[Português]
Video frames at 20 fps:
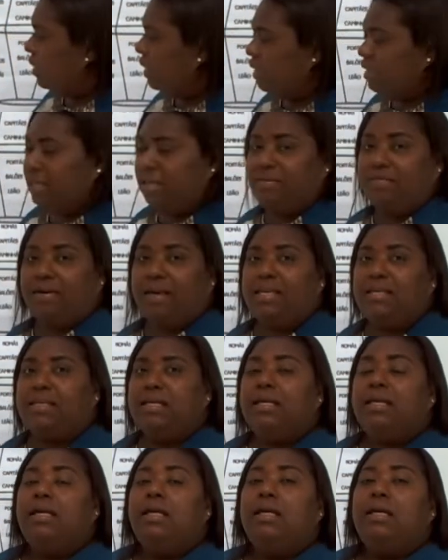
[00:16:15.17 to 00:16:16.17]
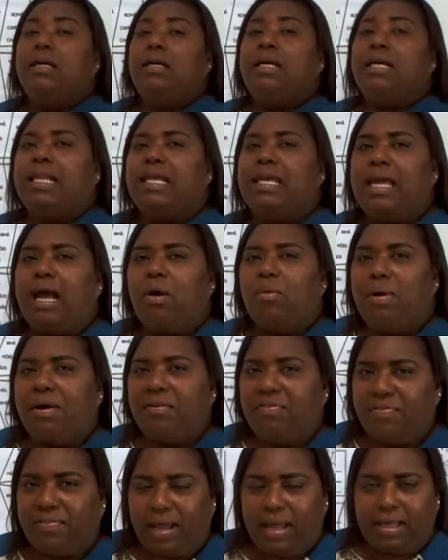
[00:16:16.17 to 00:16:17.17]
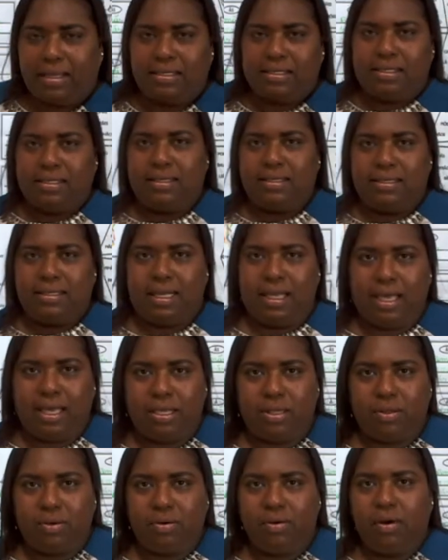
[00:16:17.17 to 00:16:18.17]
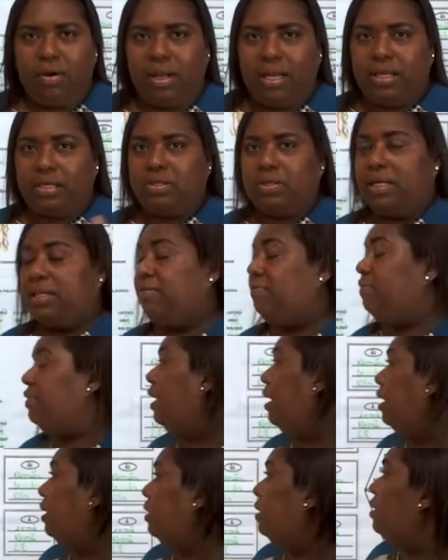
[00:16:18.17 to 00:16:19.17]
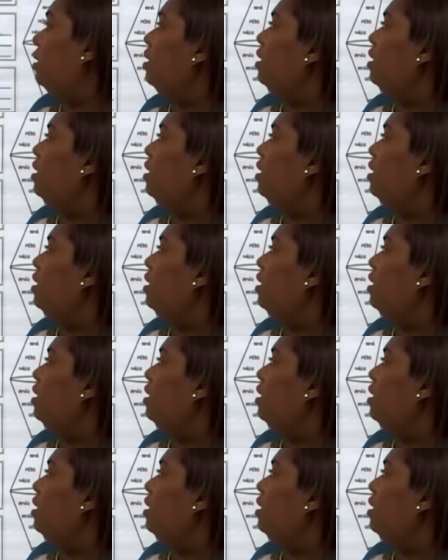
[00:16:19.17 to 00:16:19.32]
daqui. Vai criar uma frase, certo? Olha só a atividade.